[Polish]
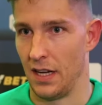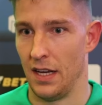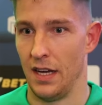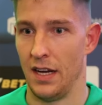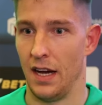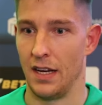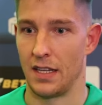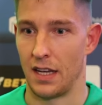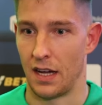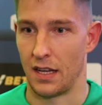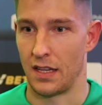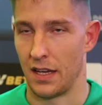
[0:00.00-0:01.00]
ale, ale
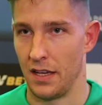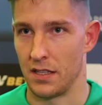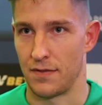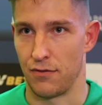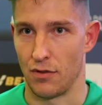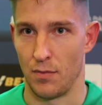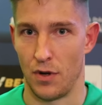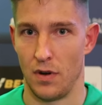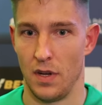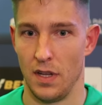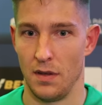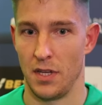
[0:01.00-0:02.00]
tak, taki jest
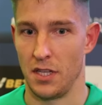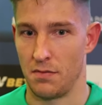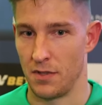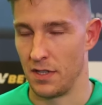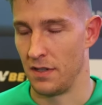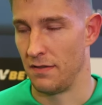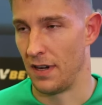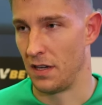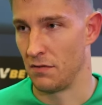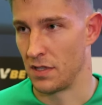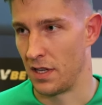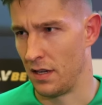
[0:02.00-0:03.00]
futbol. Mieliśmy
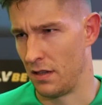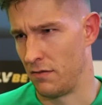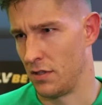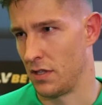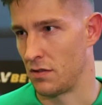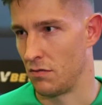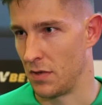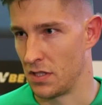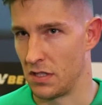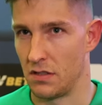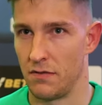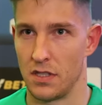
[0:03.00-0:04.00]
fajną serię 20
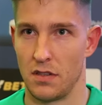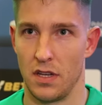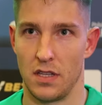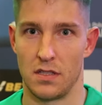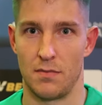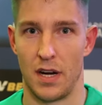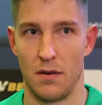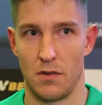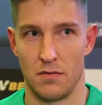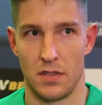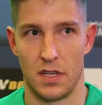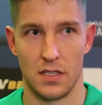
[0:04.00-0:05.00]
meczów, czy 21 z
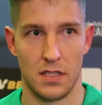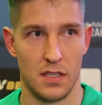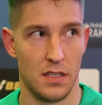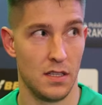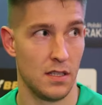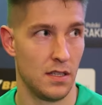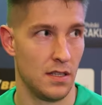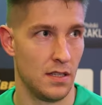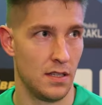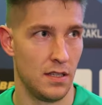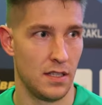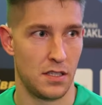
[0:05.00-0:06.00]
bramką. Teraz
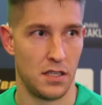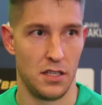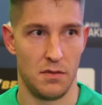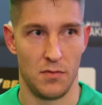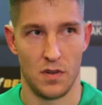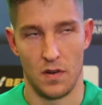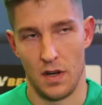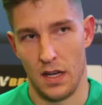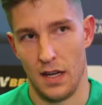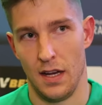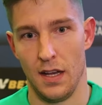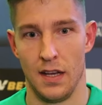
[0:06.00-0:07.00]
nie strzeliśmy gola,
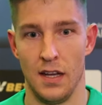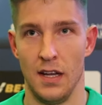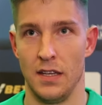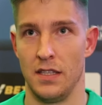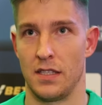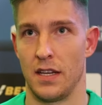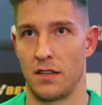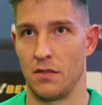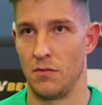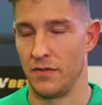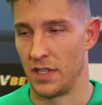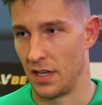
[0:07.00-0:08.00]
ale nic, jak to
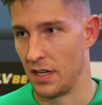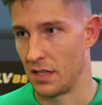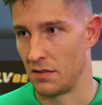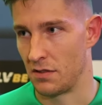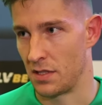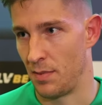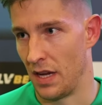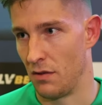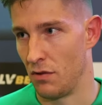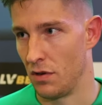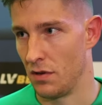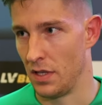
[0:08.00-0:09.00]
mówi trener, to już
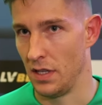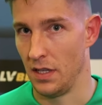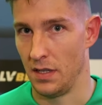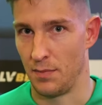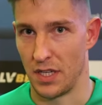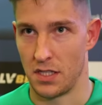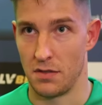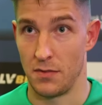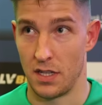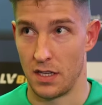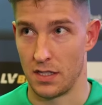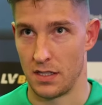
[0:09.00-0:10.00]
spadło i, i patrzymy
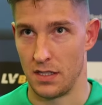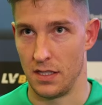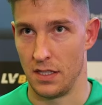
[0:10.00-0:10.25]
teraz